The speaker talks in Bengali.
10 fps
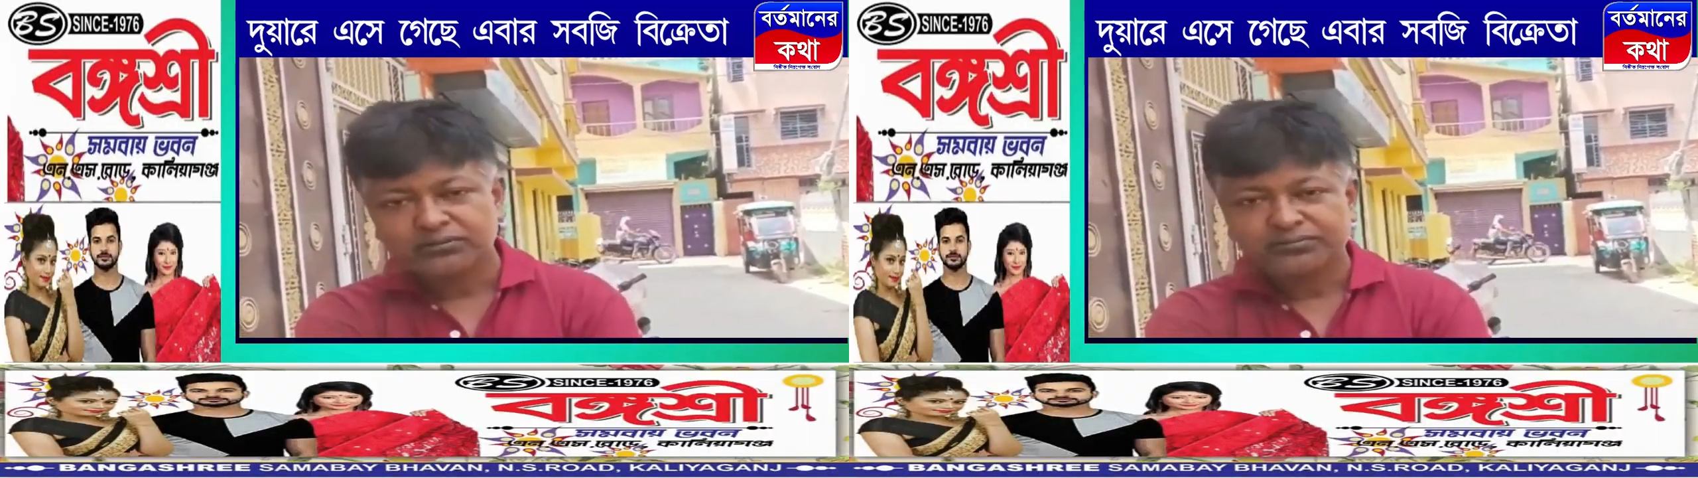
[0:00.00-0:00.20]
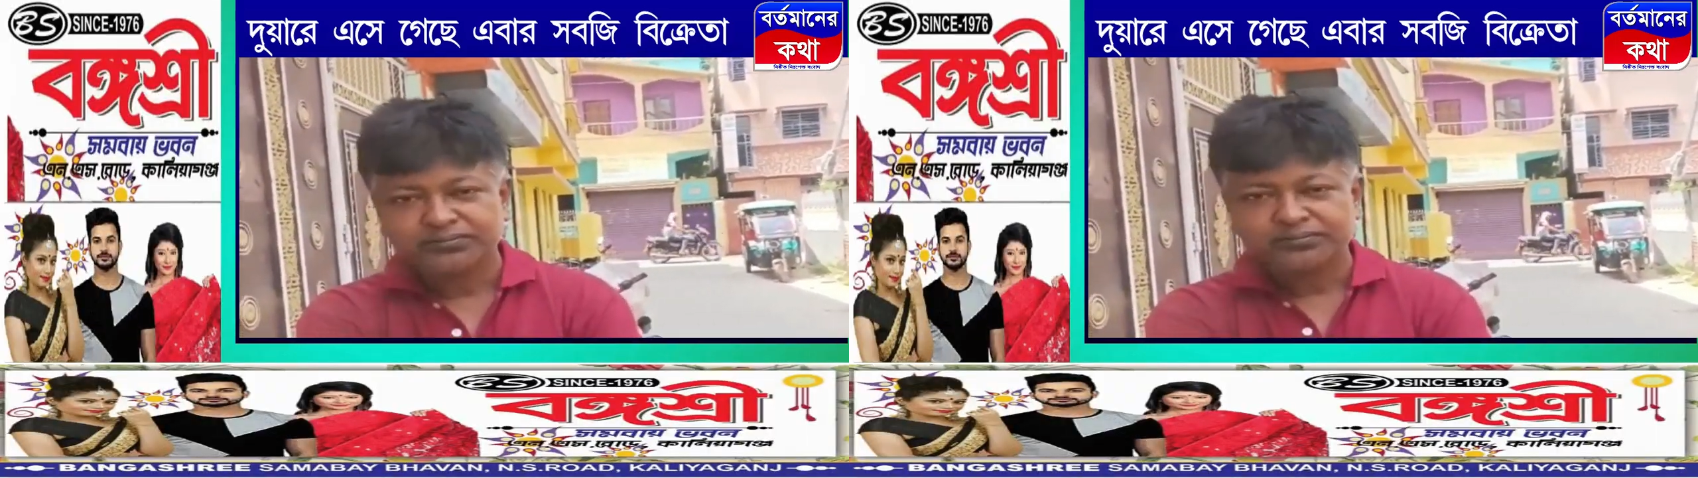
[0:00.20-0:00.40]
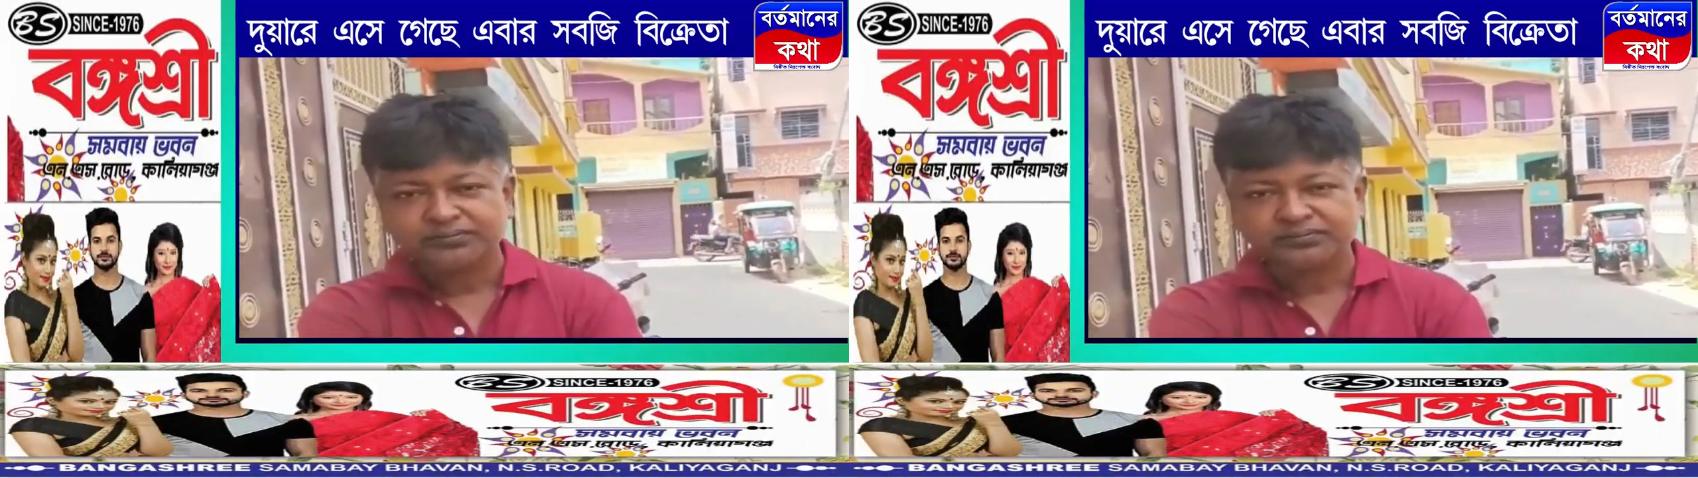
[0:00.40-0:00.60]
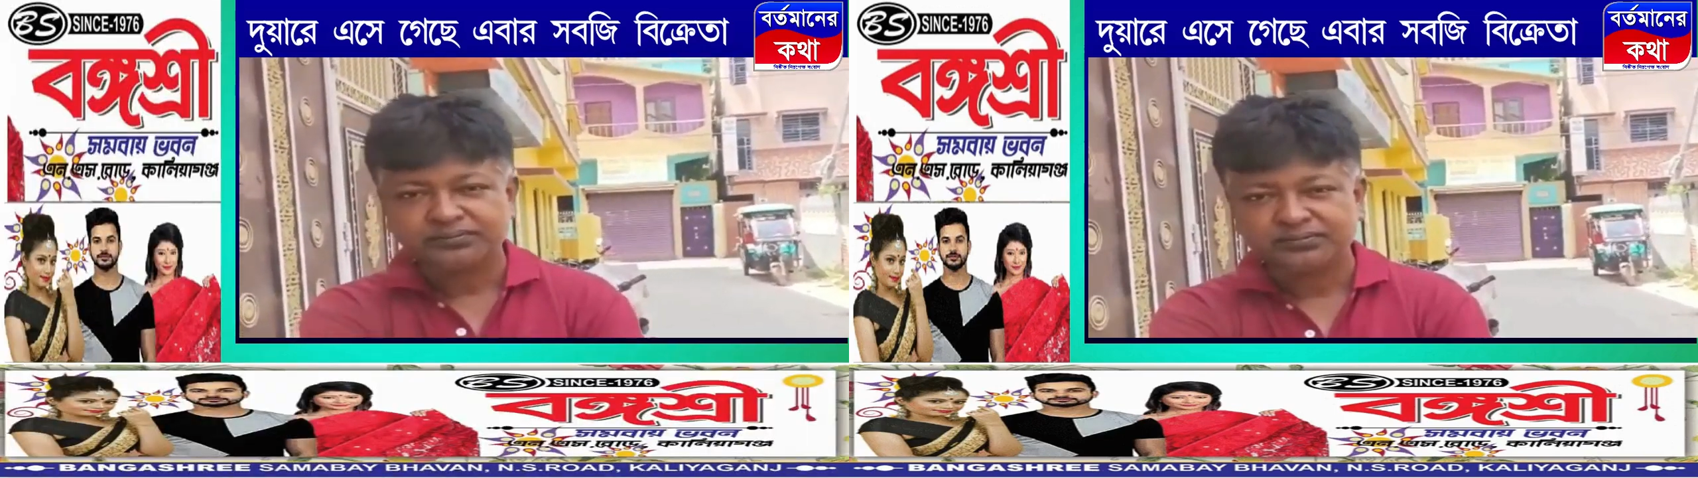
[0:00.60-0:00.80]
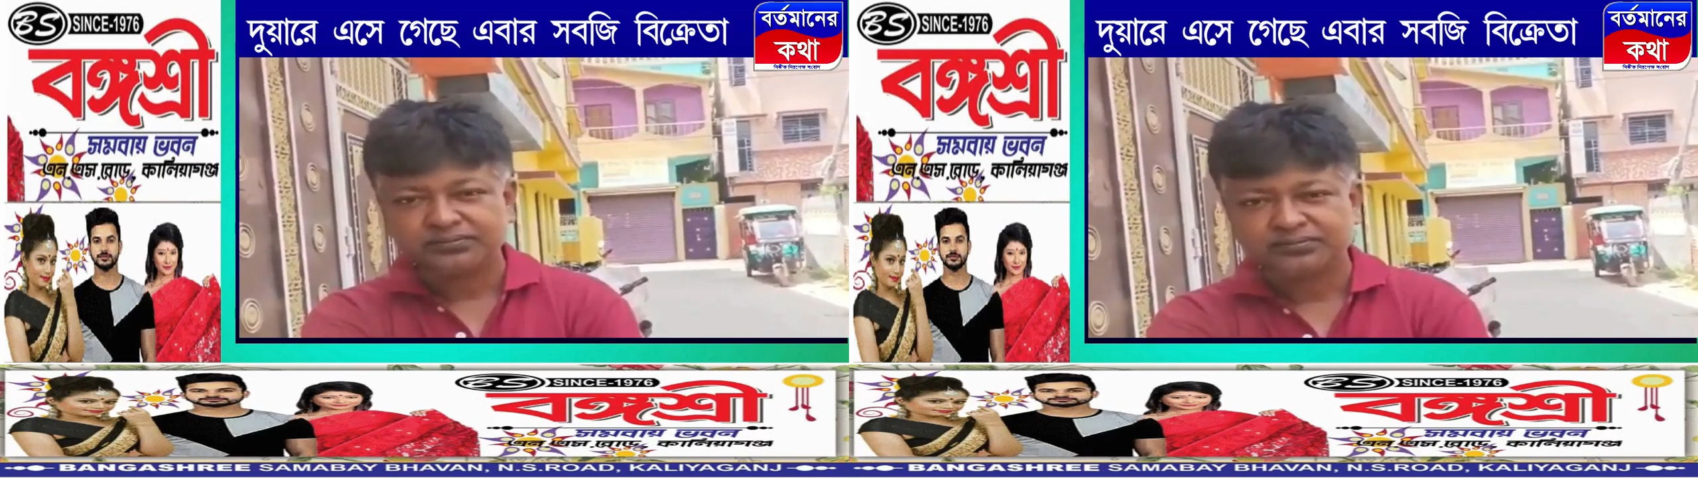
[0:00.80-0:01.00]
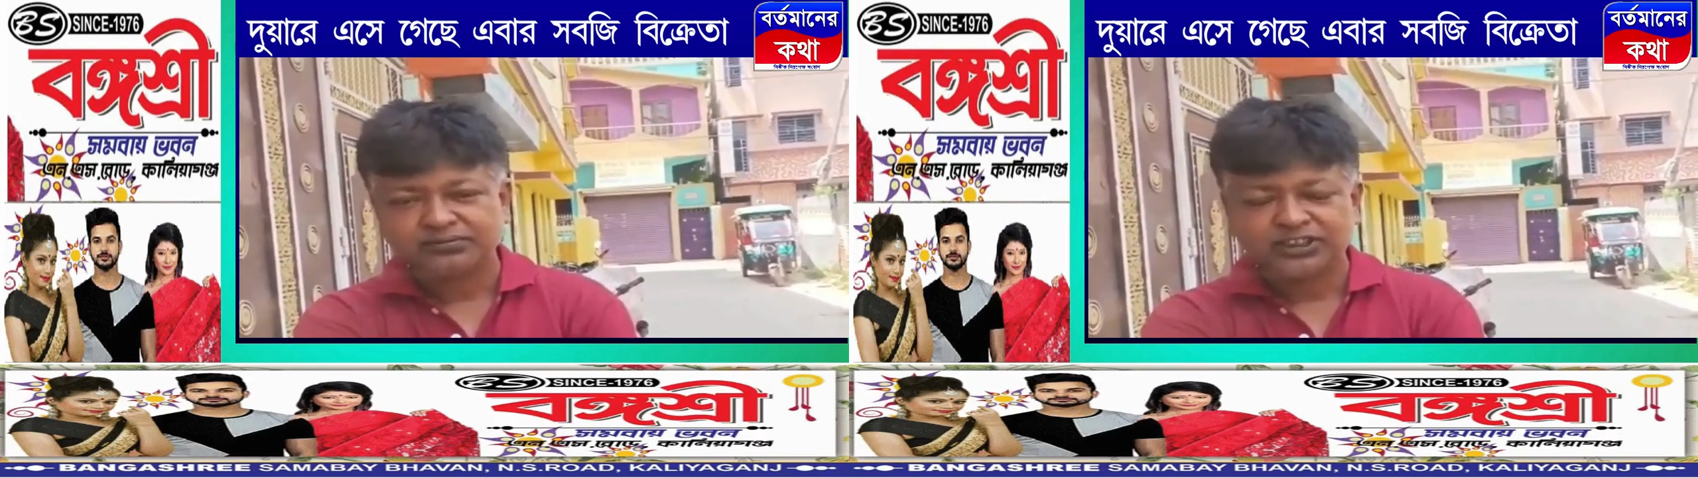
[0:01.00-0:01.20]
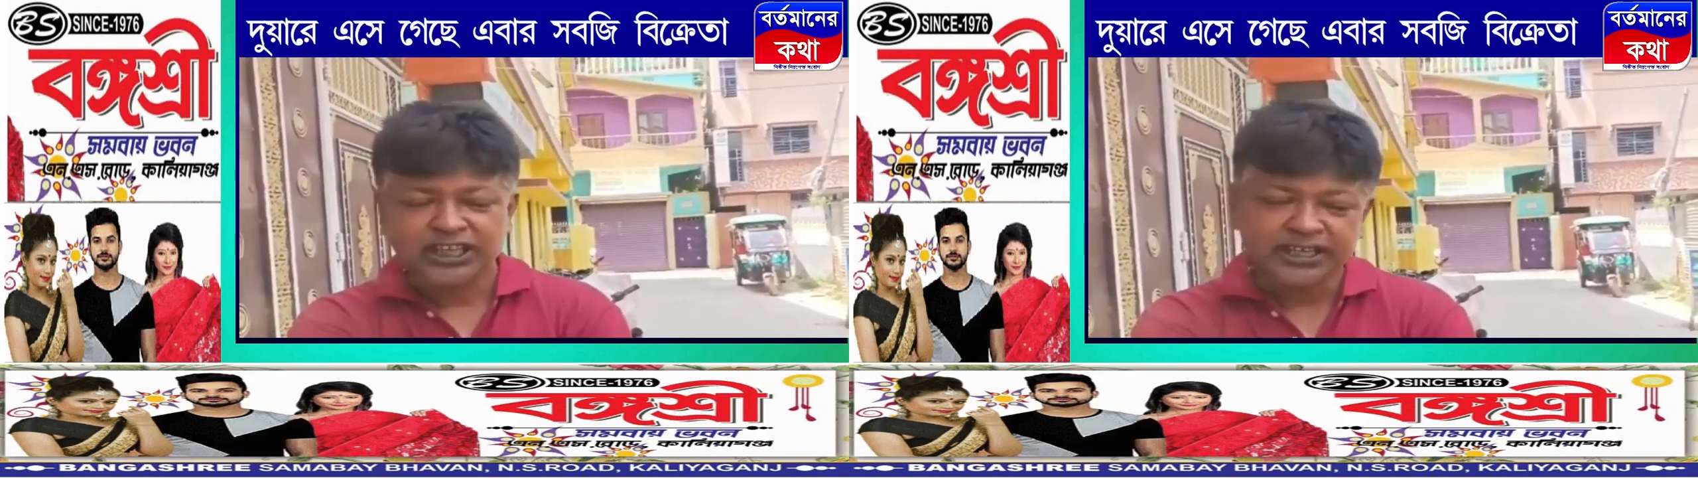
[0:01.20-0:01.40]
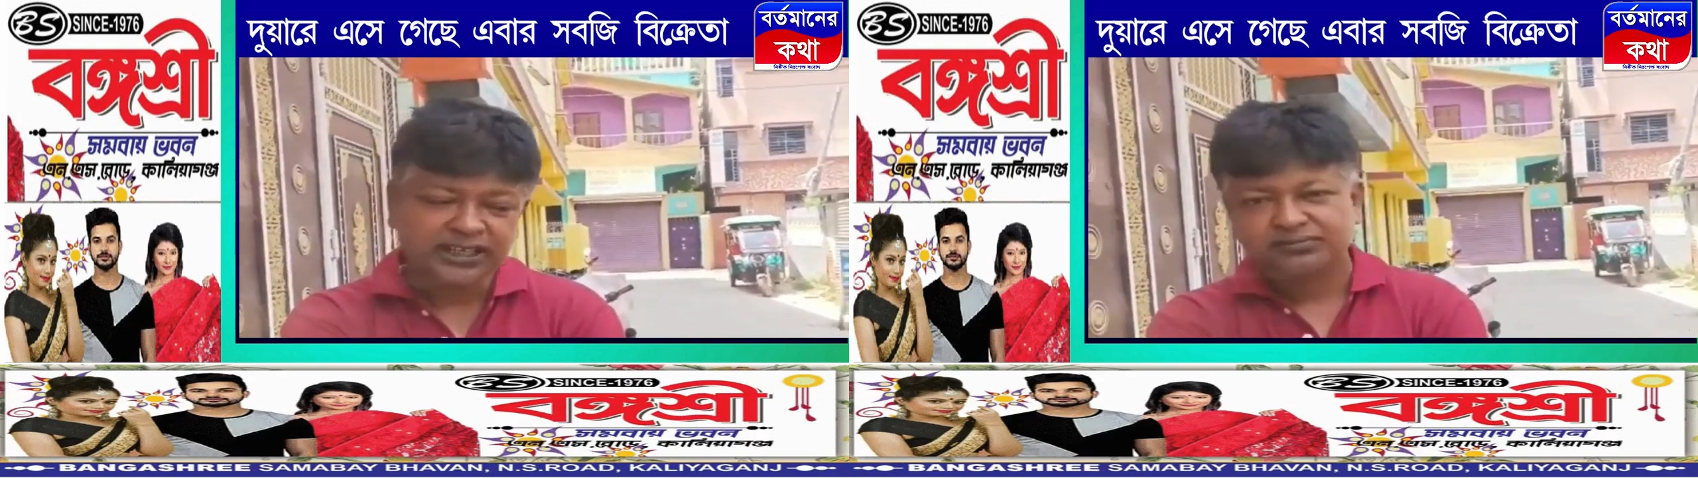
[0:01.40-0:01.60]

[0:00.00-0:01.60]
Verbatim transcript: দাম ঠিক